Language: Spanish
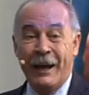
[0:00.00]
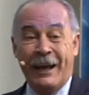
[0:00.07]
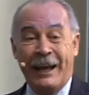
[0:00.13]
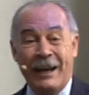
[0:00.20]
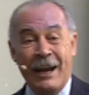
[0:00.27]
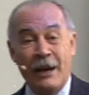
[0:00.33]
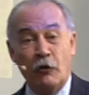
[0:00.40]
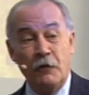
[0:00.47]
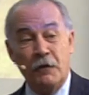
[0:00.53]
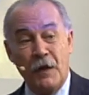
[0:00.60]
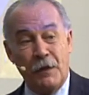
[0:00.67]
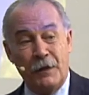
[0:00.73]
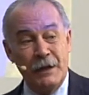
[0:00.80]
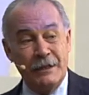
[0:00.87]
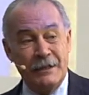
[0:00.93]
generar
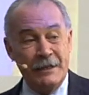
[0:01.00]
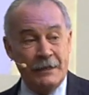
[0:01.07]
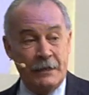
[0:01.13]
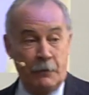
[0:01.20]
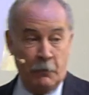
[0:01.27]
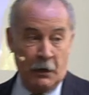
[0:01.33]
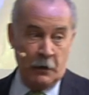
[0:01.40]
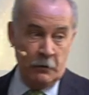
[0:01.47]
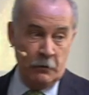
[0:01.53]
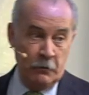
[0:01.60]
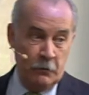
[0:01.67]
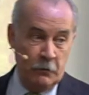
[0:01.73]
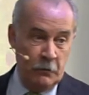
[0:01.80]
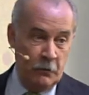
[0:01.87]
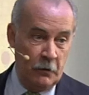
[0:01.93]
confianza en el sistema.
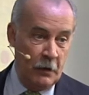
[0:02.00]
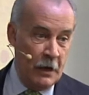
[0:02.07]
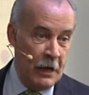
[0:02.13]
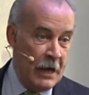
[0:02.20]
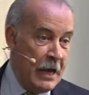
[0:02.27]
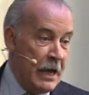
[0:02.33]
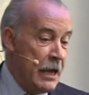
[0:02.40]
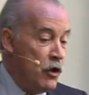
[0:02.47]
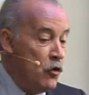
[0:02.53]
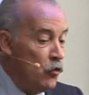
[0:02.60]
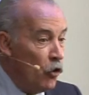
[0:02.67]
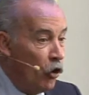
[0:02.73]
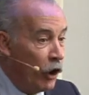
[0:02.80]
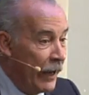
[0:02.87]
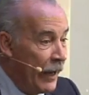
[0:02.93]
Y
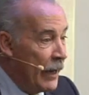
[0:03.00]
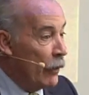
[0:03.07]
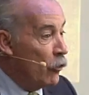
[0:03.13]
uno genera